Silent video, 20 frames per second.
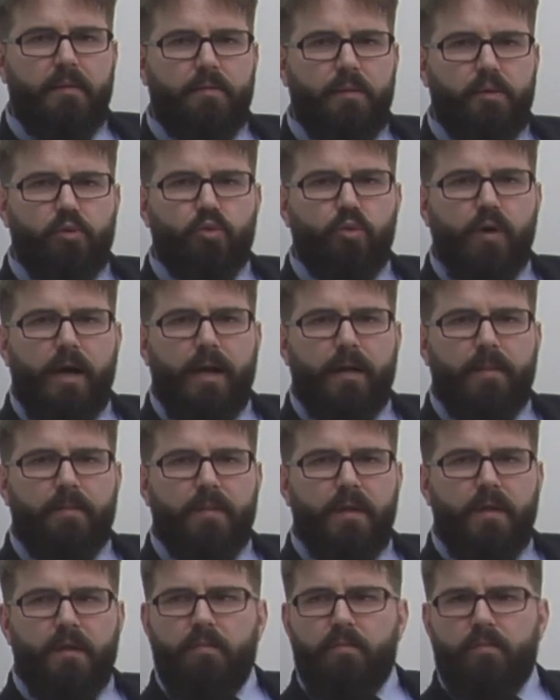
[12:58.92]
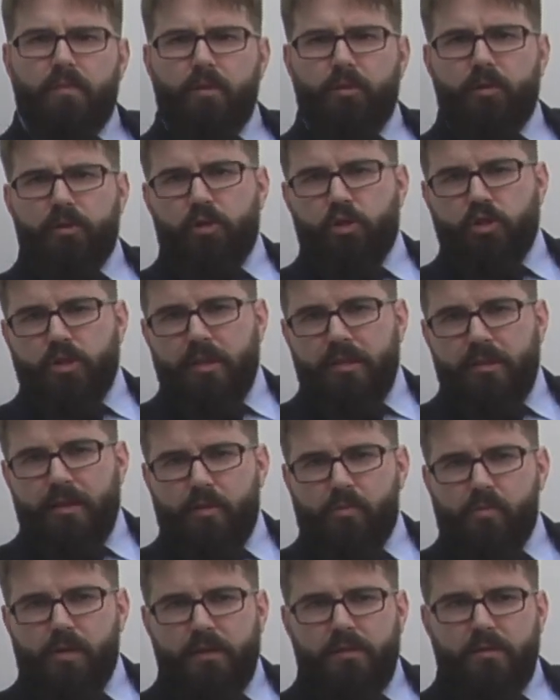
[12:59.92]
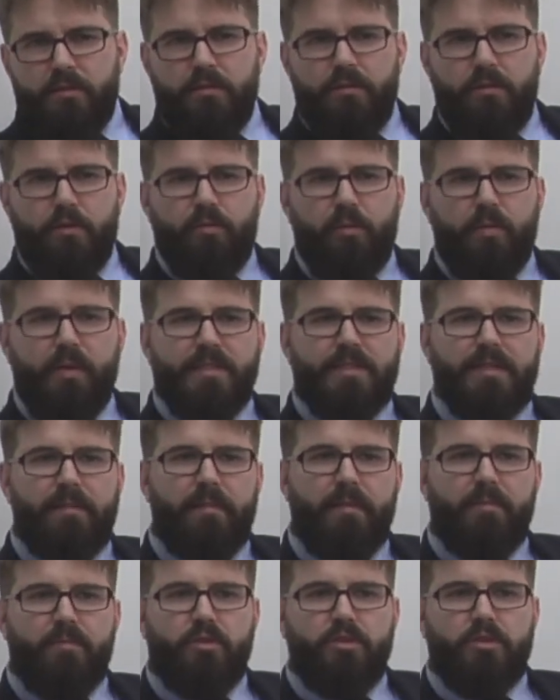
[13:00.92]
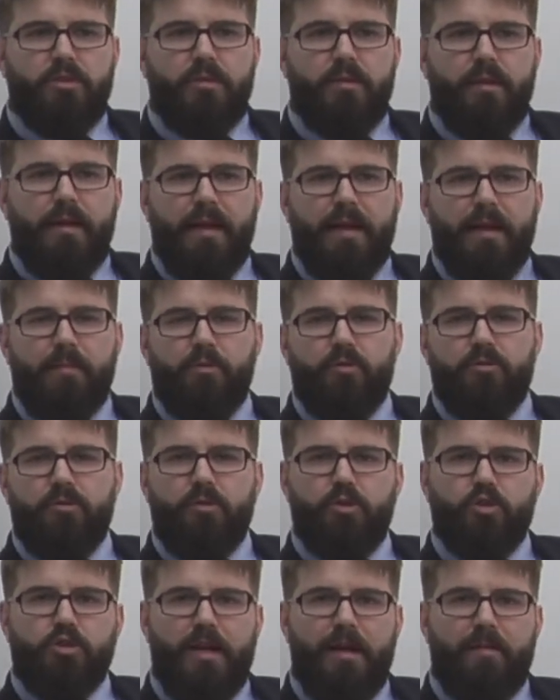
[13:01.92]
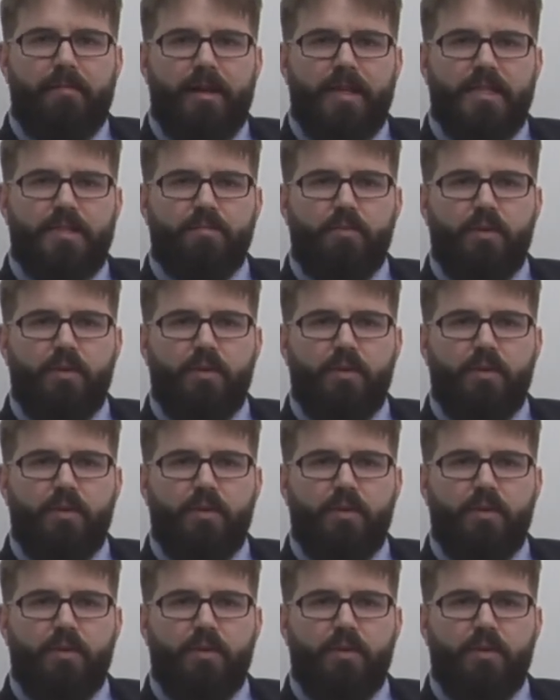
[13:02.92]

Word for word: Portugal, 1974. Como bien sabemos, la Revolución de los Clavales